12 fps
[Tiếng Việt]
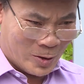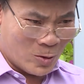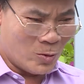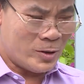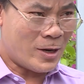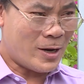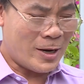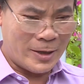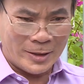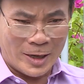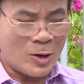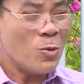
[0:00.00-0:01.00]
tôi
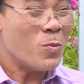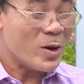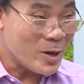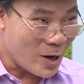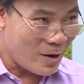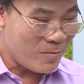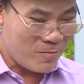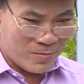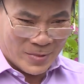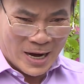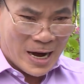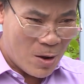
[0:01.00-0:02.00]
à, sẽ rút kinh nghiệm
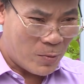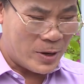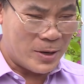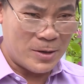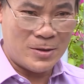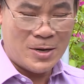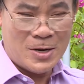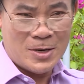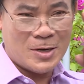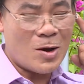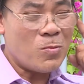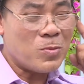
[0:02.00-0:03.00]
đi ra ngoài đường
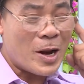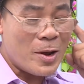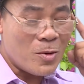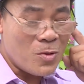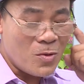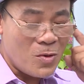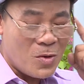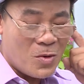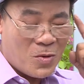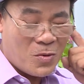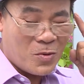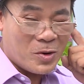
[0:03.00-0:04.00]
không đeo
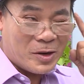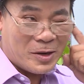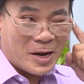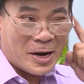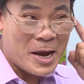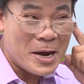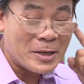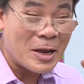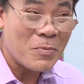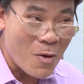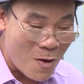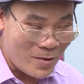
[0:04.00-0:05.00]
ừ, và nghe
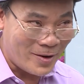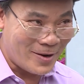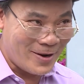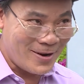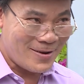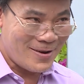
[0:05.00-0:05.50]
tay phone nữa